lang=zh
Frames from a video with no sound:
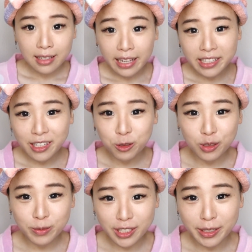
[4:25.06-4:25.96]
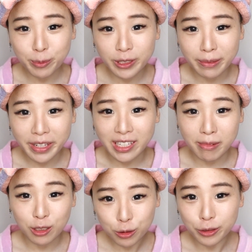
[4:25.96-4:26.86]
眼影呢，就是这一部影片里
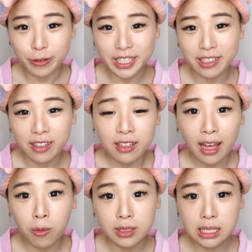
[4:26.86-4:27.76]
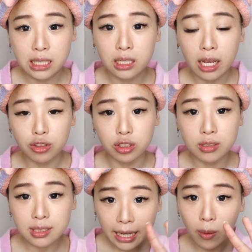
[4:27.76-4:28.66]
面的重头戏了。那我这次呢要使
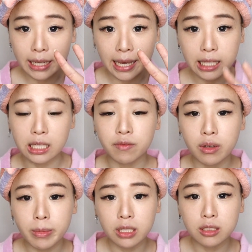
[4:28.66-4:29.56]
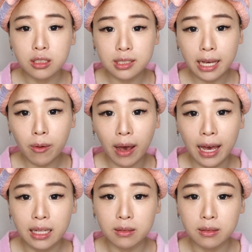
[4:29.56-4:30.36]
用三款眼影，分别是这三款。